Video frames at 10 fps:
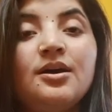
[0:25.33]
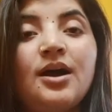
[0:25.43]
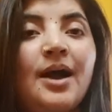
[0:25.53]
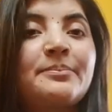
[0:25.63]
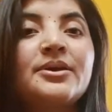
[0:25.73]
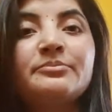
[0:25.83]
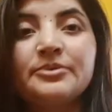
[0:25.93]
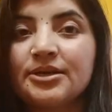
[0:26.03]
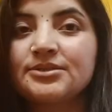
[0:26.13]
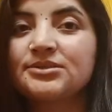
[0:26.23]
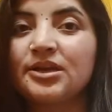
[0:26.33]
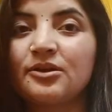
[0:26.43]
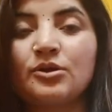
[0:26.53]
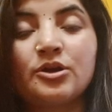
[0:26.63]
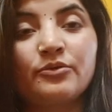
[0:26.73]
आपके पीरियड्स
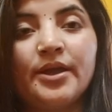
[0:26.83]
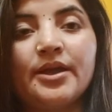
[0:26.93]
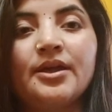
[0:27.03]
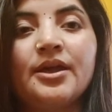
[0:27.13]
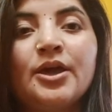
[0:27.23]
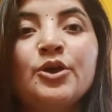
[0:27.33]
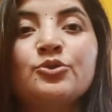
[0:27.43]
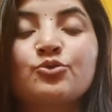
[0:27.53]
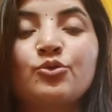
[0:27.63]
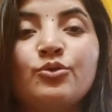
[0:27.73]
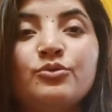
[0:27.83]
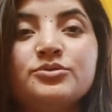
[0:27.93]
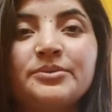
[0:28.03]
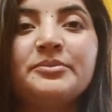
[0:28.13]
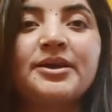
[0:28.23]
रेगुलर हुए तो
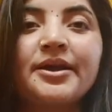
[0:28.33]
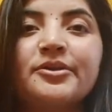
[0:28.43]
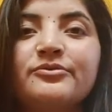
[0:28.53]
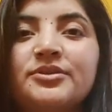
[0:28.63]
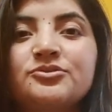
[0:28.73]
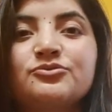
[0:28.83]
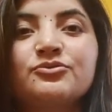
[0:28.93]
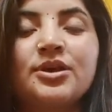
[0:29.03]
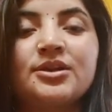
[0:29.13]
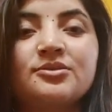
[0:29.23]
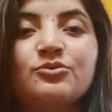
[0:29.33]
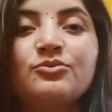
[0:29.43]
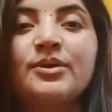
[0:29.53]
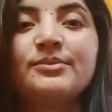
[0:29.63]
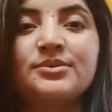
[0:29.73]
जब मैंने काइंडोविदा शुरू किया था
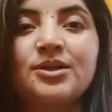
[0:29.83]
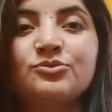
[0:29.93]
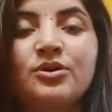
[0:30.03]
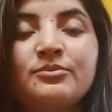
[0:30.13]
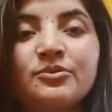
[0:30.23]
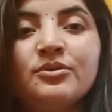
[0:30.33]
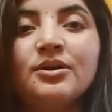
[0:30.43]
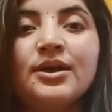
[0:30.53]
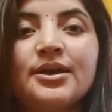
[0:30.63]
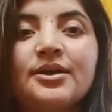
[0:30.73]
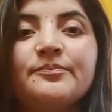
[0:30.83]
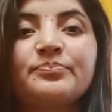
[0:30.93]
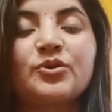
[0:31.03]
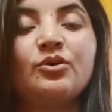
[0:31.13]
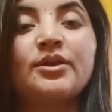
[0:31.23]
तो मैं बता दूँ आपको है ना
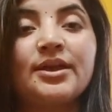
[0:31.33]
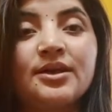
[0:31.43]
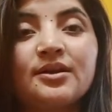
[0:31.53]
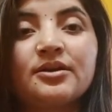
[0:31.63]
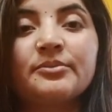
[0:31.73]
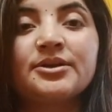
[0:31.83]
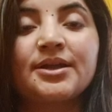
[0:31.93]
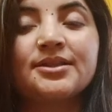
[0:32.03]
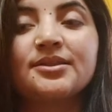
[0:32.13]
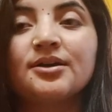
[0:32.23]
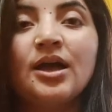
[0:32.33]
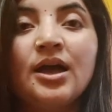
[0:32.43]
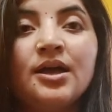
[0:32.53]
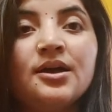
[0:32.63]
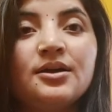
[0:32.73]
और एक का कमेंट आया था
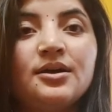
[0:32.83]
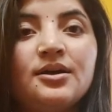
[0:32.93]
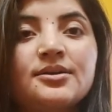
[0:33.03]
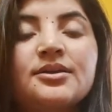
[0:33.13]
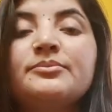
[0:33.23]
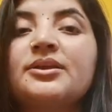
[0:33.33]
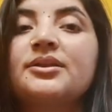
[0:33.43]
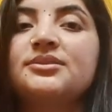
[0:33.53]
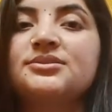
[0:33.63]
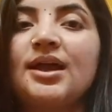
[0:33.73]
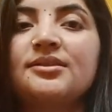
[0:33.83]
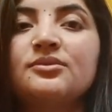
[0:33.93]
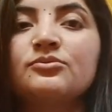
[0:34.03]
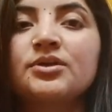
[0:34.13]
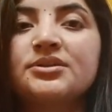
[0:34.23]
आ, कि मेरे
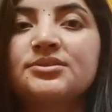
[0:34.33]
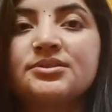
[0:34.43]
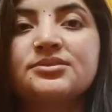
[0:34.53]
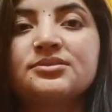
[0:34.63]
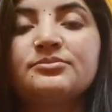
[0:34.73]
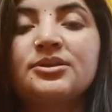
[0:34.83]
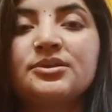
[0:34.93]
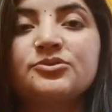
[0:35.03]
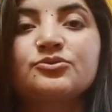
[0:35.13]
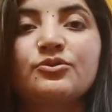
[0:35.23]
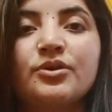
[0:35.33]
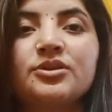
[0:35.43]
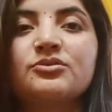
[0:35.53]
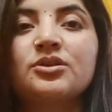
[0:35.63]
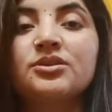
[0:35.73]
शायद उनके सिस्ट बनने शुरू हो
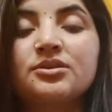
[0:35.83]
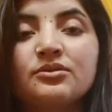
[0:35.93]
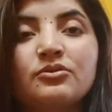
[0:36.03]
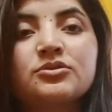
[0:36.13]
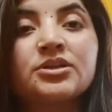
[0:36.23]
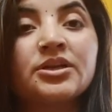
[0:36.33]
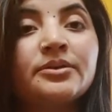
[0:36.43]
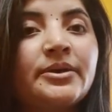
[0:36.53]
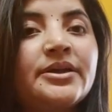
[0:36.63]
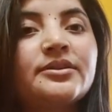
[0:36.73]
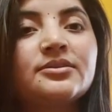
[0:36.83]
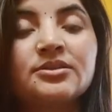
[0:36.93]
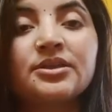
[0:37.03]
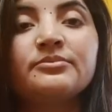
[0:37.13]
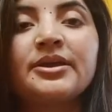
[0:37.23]
गए थे उन्हें थ्री महीने
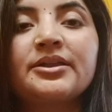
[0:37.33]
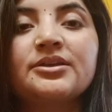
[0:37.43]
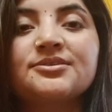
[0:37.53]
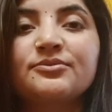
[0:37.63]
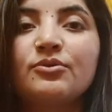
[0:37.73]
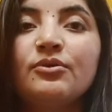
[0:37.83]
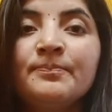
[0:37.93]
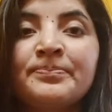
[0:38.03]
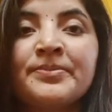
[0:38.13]
तीन महीने से वो